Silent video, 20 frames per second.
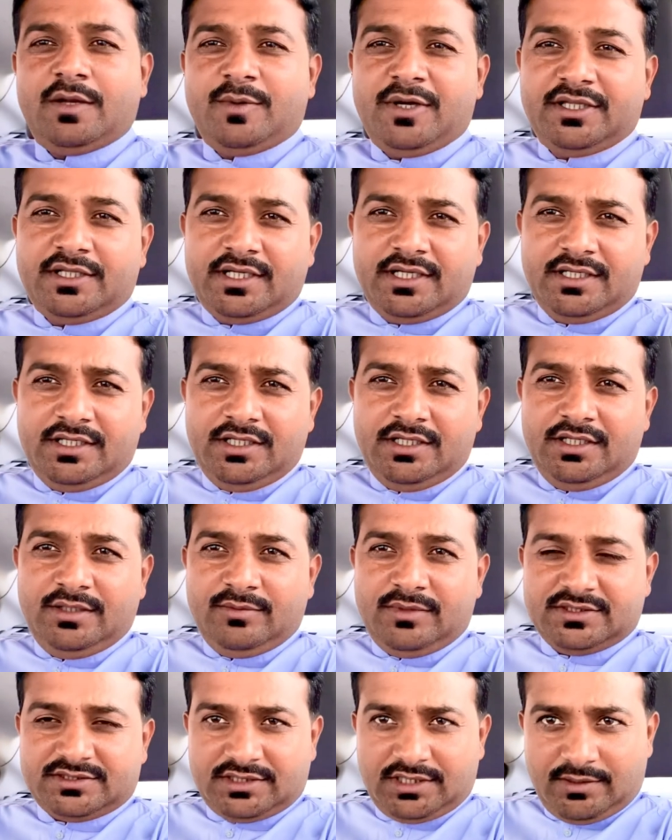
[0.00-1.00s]

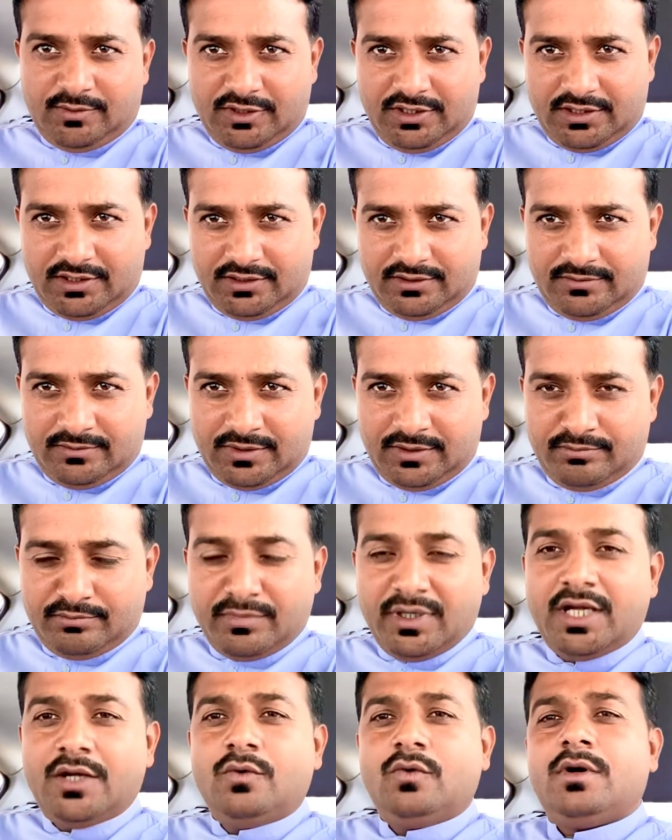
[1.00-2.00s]
अस्सलाम वालेकुम
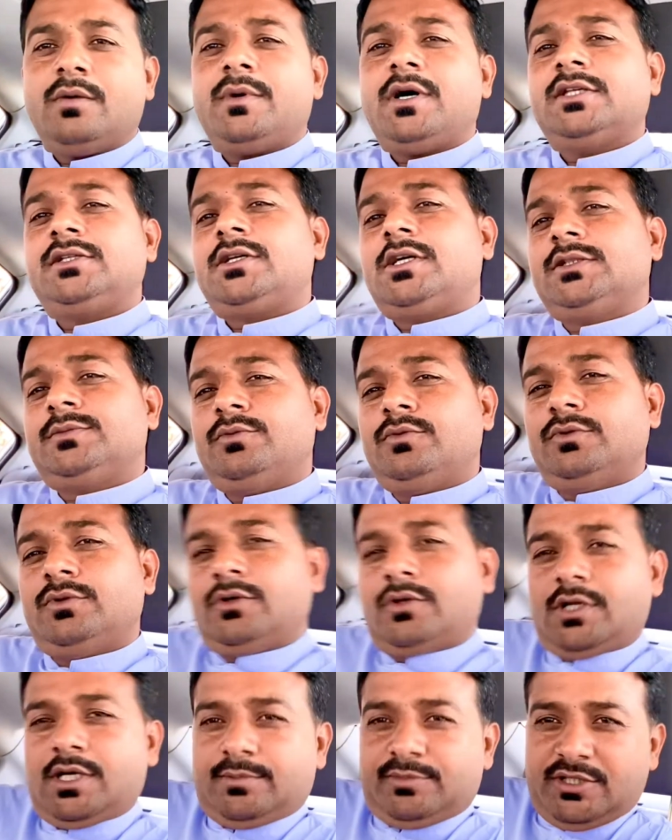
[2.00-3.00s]
मैं हूं हमाद राजपूत
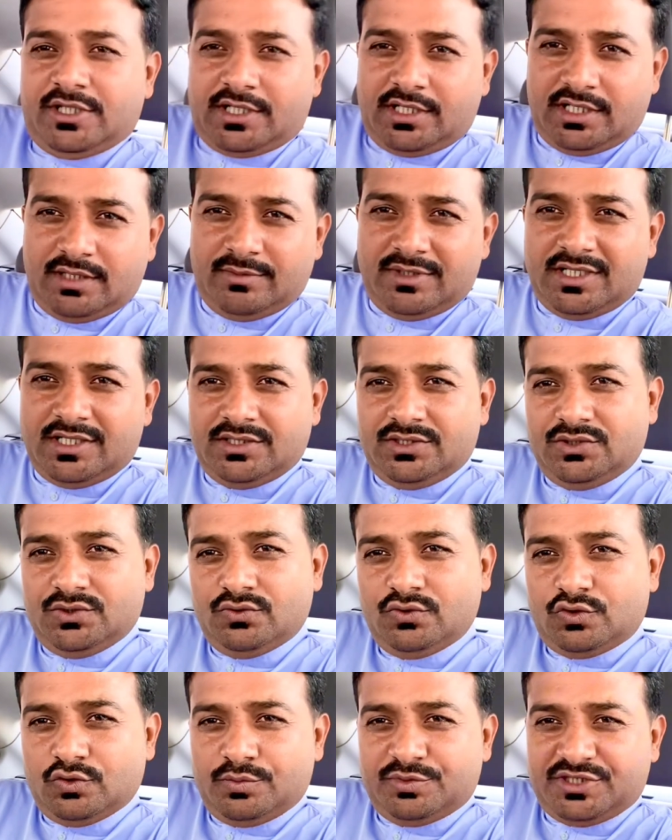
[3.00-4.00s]
और आप देख रहे हैं मेरा
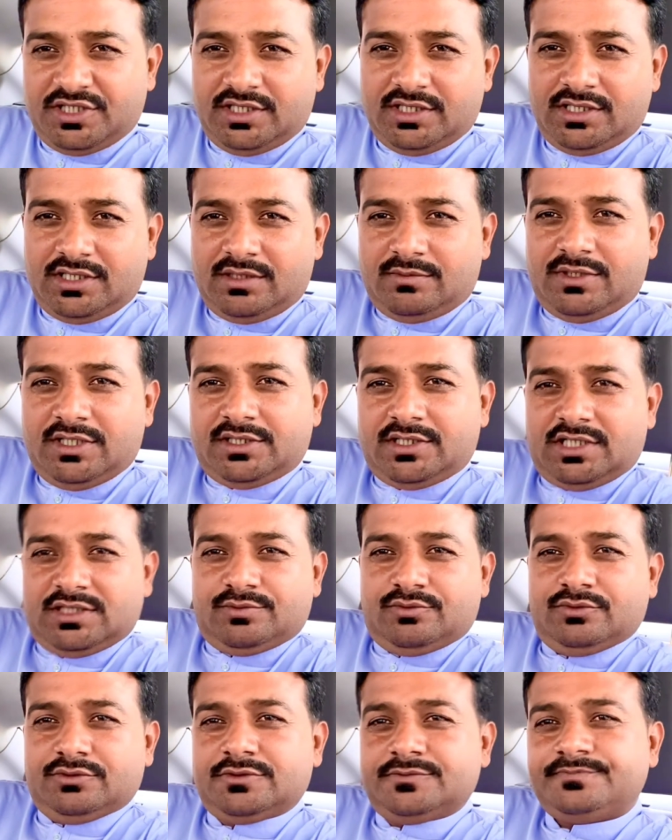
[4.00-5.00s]
यूट्यूब चैनल हमाद
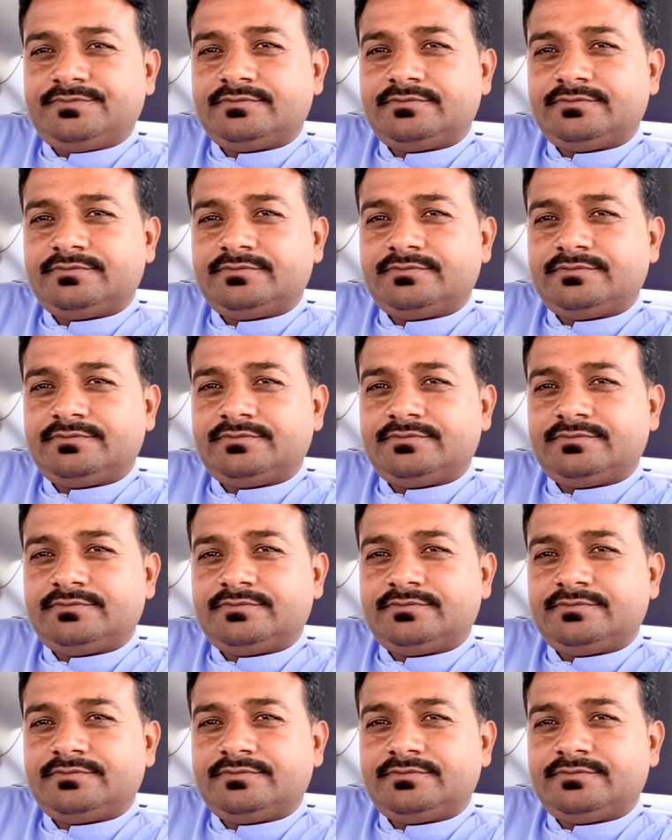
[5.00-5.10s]
राजपूत